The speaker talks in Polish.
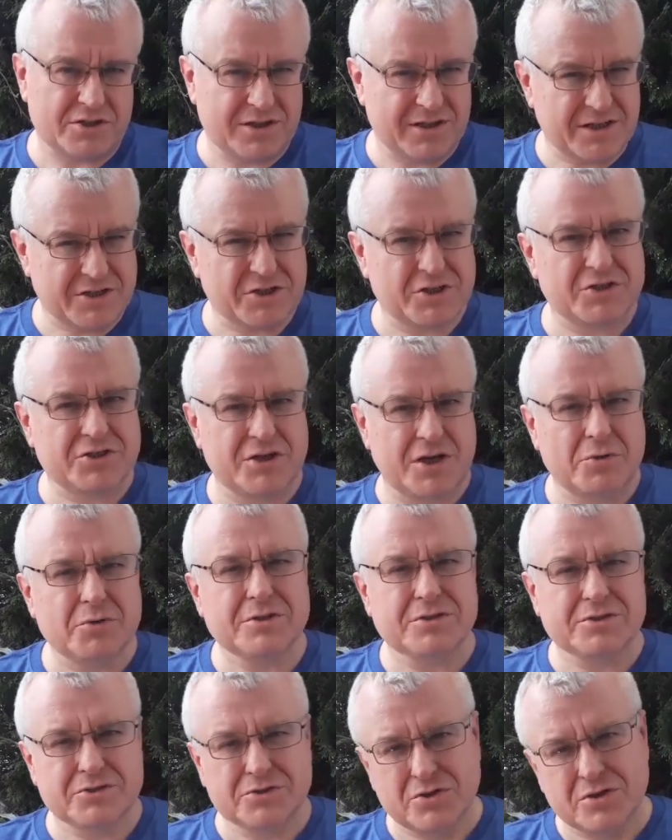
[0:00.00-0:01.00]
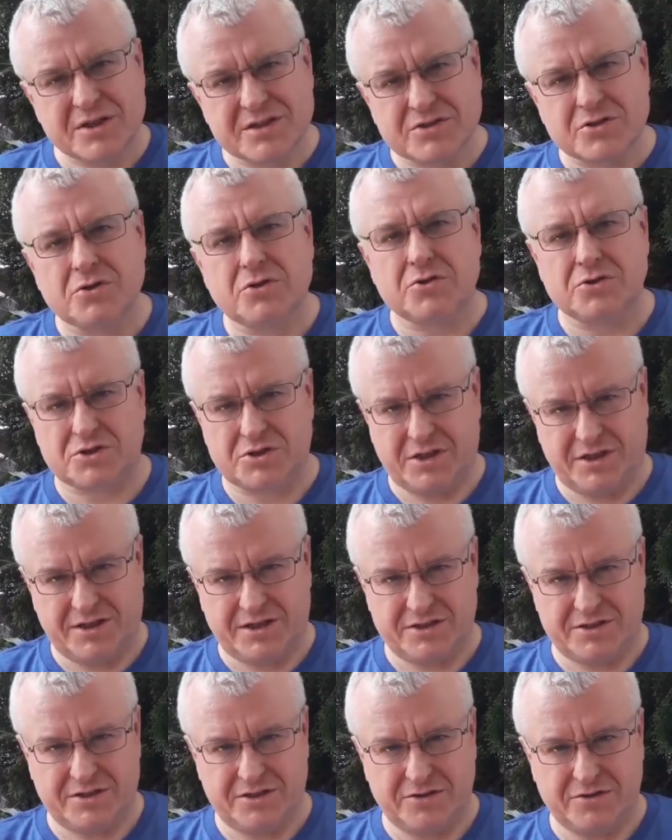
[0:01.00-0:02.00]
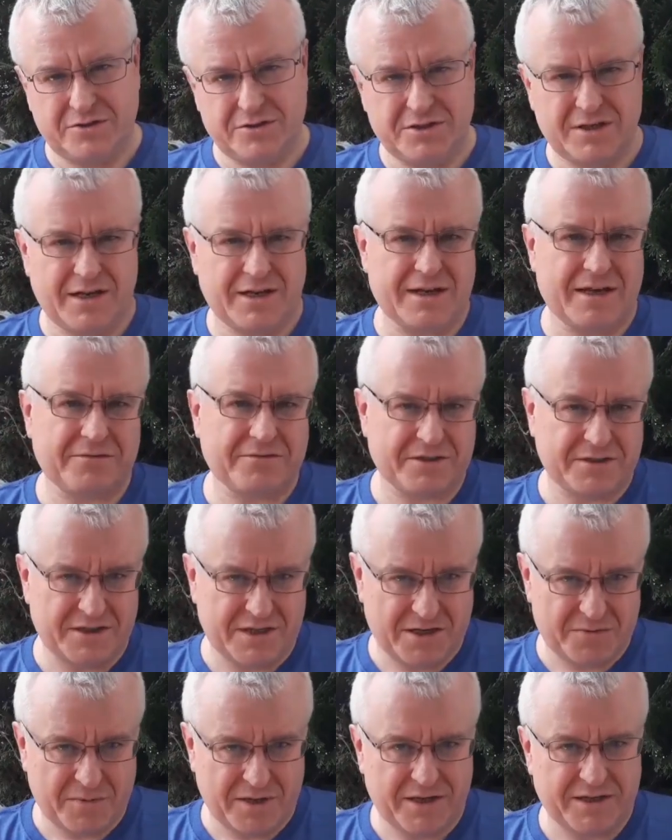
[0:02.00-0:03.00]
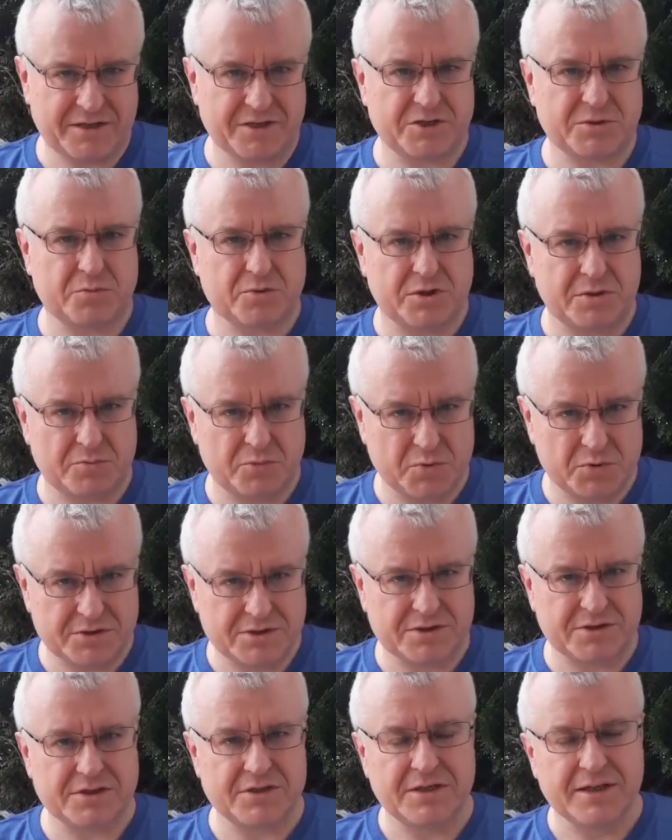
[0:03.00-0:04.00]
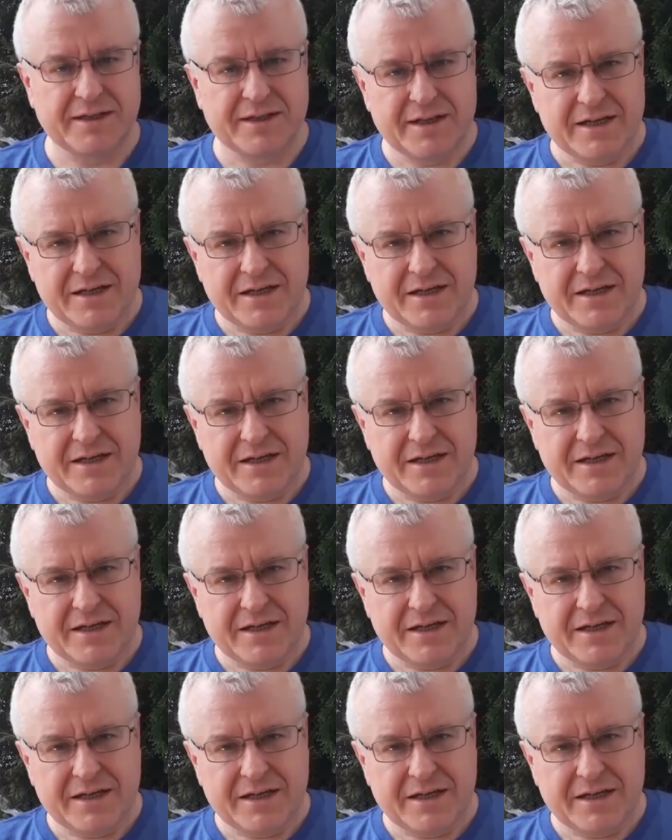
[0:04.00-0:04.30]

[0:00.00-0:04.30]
czyli nasze ciało jest coraz gorsze każdego dnia, nawet jak ma jakieś przebłyski